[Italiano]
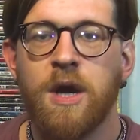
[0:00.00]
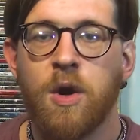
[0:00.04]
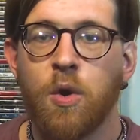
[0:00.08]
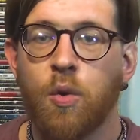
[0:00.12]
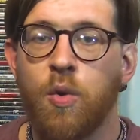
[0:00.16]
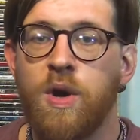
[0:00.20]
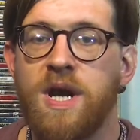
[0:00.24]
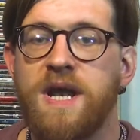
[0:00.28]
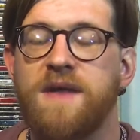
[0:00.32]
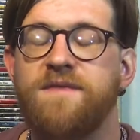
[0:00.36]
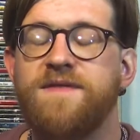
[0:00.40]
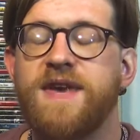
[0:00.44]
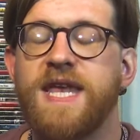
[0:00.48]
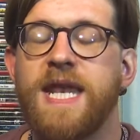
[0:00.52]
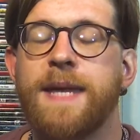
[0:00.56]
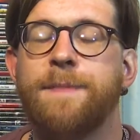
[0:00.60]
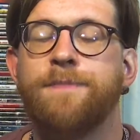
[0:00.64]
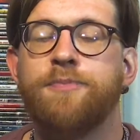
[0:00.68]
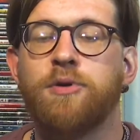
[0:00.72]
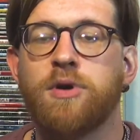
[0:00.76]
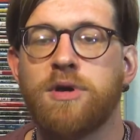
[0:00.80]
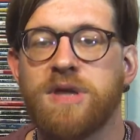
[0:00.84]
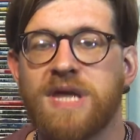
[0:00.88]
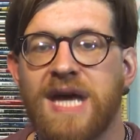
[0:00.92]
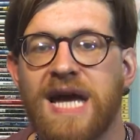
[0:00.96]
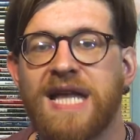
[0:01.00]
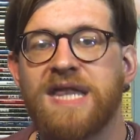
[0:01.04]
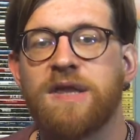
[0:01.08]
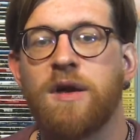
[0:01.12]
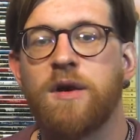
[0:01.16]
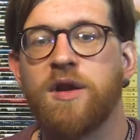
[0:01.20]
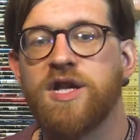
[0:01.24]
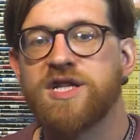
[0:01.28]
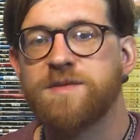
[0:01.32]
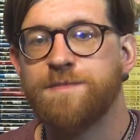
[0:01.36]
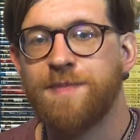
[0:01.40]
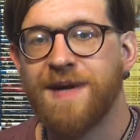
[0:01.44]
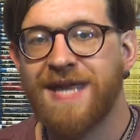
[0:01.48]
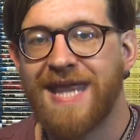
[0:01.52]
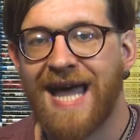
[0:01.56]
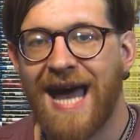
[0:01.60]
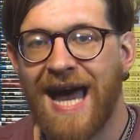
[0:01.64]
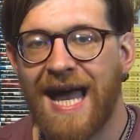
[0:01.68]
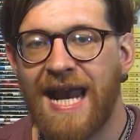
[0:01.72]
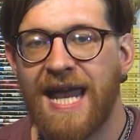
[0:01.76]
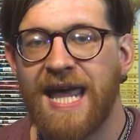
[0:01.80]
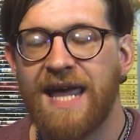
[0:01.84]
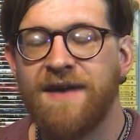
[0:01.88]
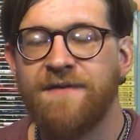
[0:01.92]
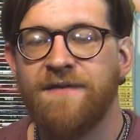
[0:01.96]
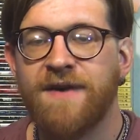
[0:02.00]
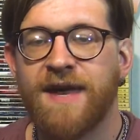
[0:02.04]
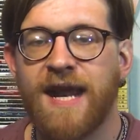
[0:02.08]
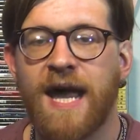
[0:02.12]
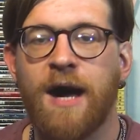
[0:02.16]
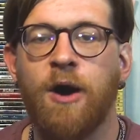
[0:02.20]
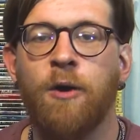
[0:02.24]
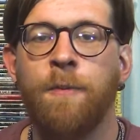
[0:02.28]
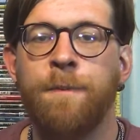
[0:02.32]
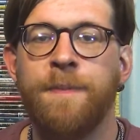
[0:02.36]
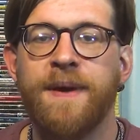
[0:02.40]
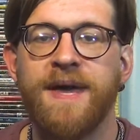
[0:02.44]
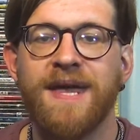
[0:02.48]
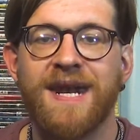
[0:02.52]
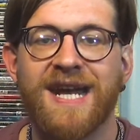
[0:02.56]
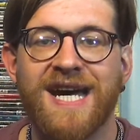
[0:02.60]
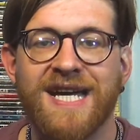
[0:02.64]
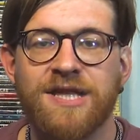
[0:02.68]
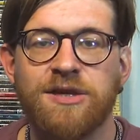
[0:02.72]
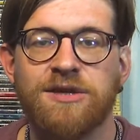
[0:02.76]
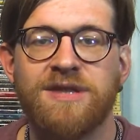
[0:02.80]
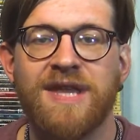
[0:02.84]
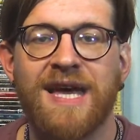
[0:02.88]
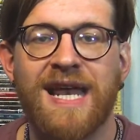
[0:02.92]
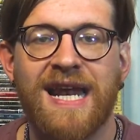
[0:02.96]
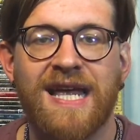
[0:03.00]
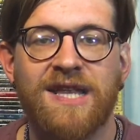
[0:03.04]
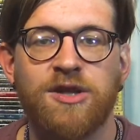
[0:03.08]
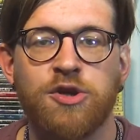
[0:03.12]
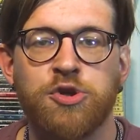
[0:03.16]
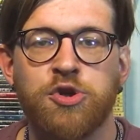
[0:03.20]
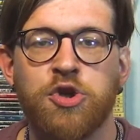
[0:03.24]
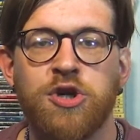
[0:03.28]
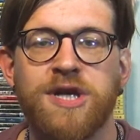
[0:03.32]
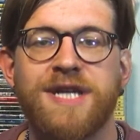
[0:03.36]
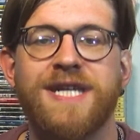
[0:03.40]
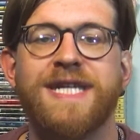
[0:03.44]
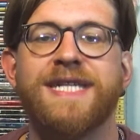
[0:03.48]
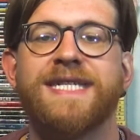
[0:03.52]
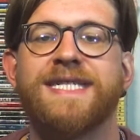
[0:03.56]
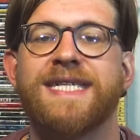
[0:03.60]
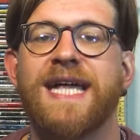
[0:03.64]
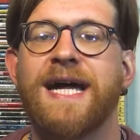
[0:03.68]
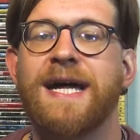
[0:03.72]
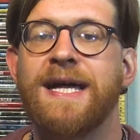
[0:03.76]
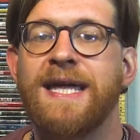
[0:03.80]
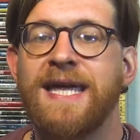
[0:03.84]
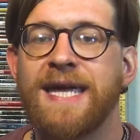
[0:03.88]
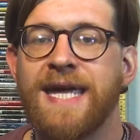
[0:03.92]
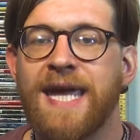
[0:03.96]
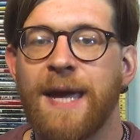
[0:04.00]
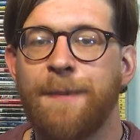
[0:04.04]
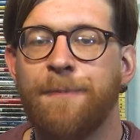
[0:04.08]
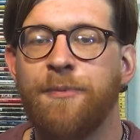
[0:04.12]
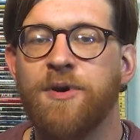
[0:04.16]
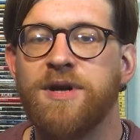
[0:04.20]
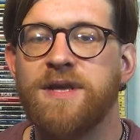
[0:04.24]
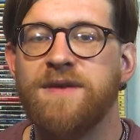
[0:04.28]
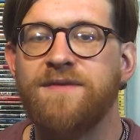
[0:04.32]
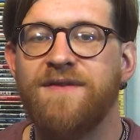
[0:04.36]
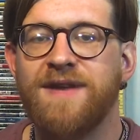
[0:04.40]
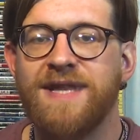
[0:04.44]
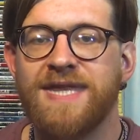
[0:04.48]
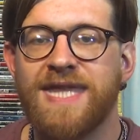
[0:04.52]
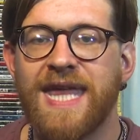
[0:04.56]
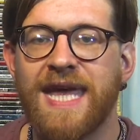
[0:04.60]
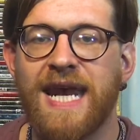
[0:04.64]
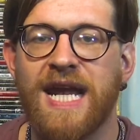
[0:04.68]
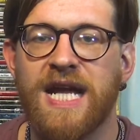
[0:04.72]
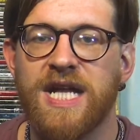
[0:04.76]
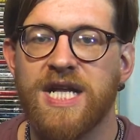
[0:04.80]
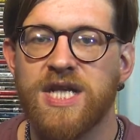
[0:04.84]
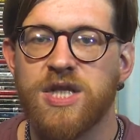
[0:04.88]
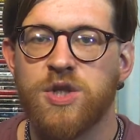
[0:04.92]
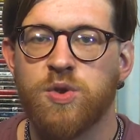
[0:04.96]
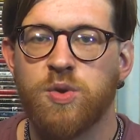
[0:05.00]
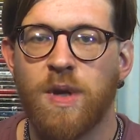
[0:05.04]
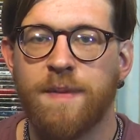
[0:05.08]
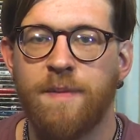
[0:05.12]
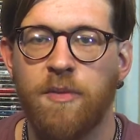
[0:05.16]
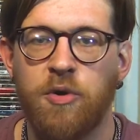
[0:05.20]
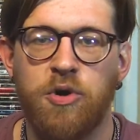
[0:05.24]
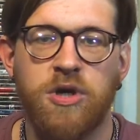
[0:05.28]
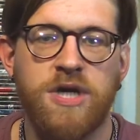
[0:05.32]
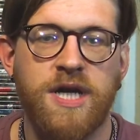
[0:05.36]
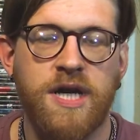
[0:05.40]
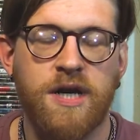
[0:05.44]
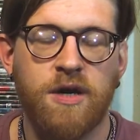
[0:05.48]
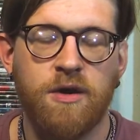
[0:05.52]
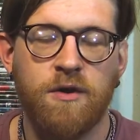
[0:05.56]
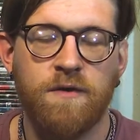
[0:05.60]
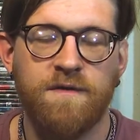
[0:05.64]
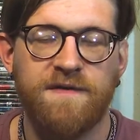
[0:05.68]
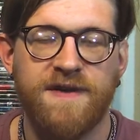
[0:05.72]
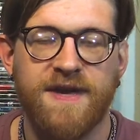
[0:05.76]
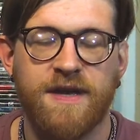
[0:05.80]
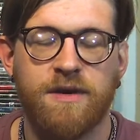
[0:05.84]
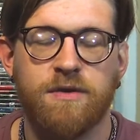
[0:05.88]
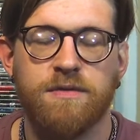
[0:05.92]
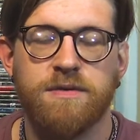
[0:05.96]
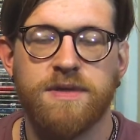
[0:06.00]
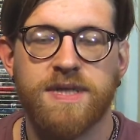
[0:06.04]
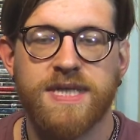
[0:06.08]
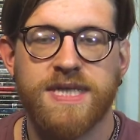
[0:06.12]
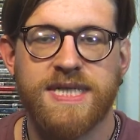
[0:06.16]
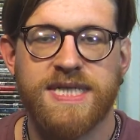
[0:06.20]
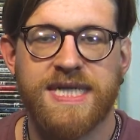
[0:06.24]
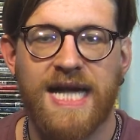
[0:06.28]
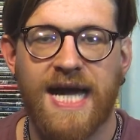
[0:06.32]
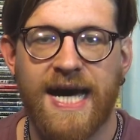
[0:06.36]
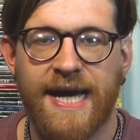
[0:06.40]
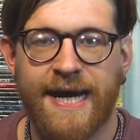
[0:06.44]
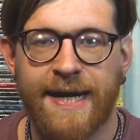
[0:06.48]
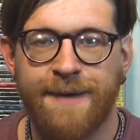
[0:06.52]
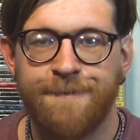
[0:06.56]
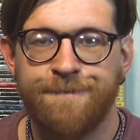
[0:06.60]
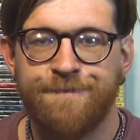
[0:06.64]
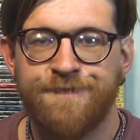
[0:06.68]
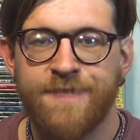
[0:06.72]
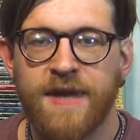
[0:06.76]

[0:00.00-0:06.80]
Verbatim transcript: Will viene portato all'ospedale e verrà operato dalla dottoressa che poi diventerà sua moglie, ovvero Sara.